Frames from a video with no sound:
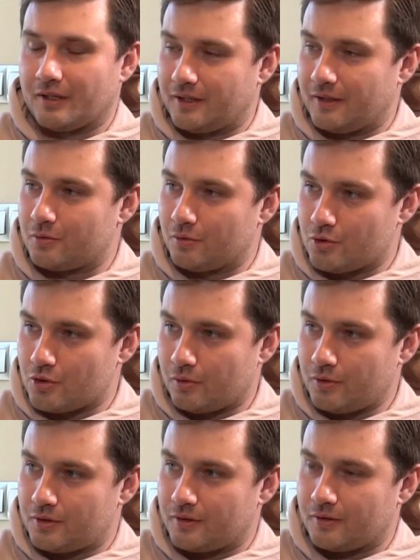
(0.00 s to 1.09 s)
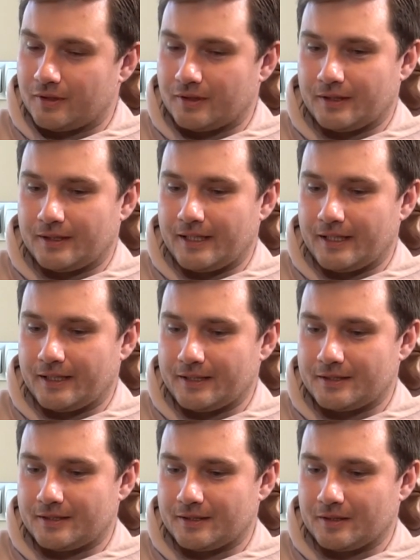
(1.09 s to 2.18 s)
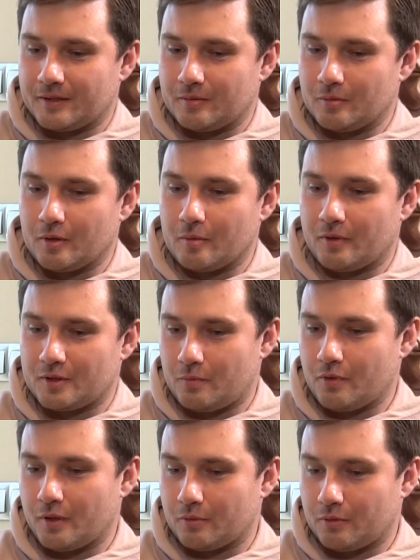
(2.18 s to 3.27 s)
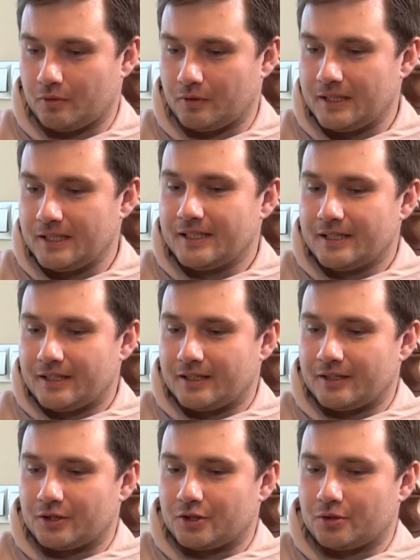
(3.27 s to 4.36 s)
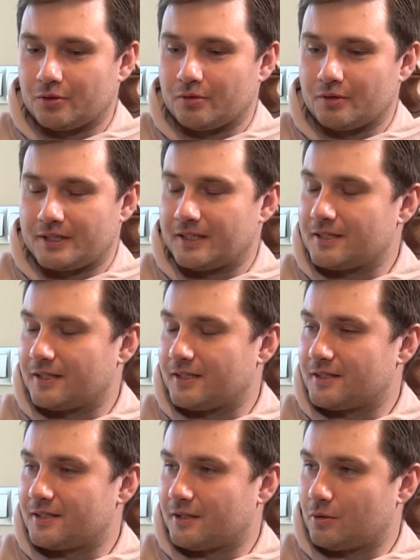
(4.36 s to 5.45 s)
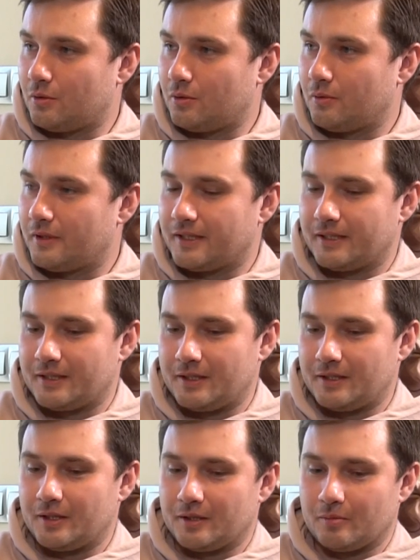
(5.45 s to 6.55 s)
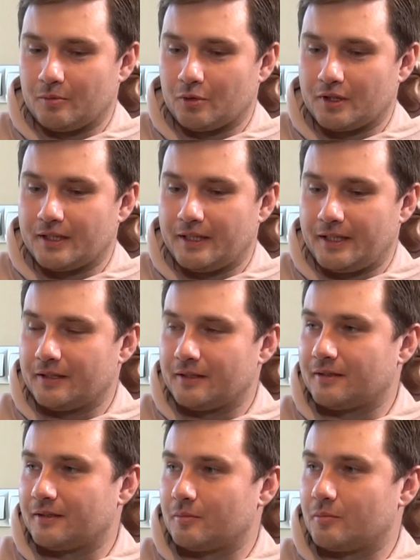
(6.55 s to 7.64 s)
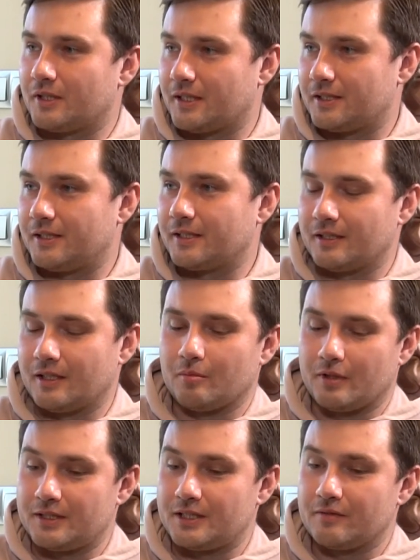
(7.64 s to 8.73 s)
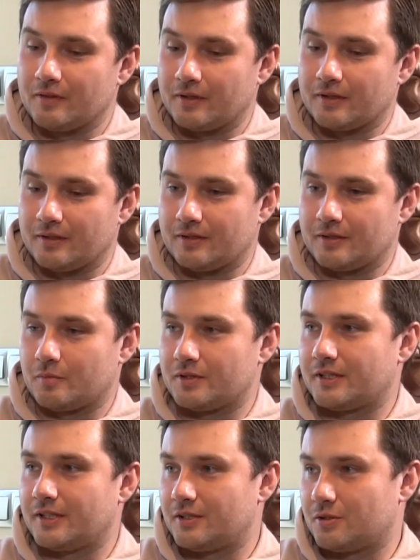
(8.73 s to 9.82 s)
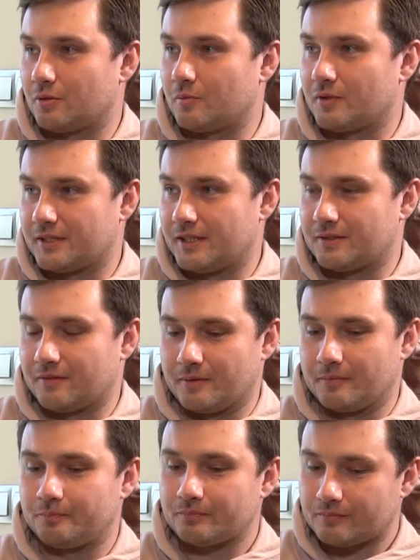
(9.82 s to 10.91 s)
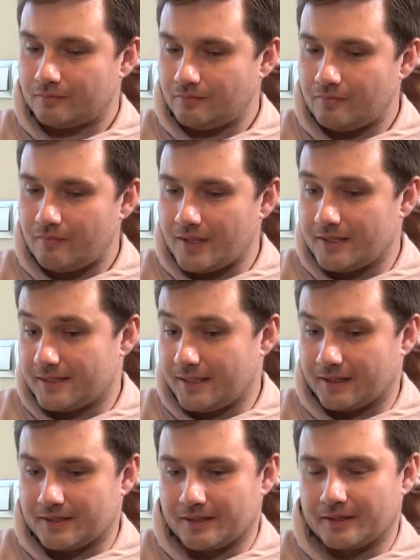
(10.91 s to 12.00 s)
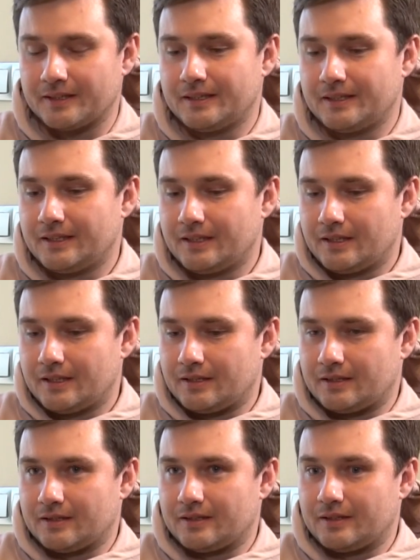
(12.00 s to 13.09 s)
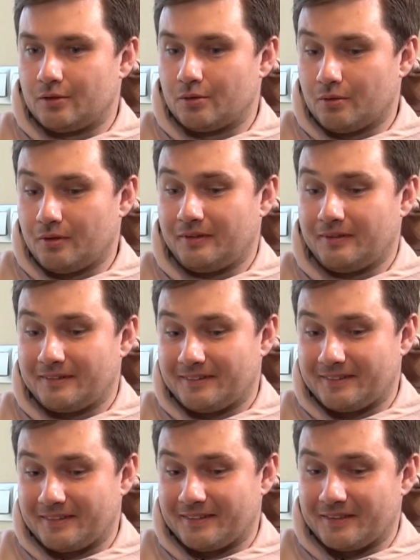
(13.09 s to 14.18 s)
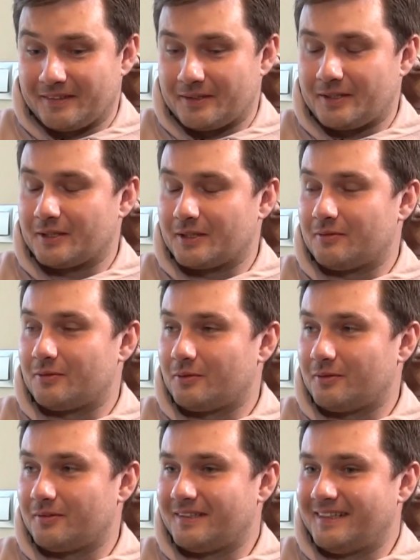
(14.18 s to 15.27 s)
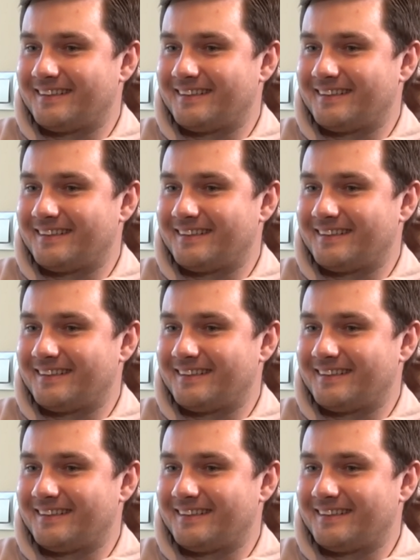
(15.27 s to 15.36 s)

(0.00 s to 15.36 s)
когда все началось, для нас было подспорьем то, что санкции нас не затронули, и многие клиенты переходили к нам нативно, спасаясь от последствий санкций. Э, но э, не так давно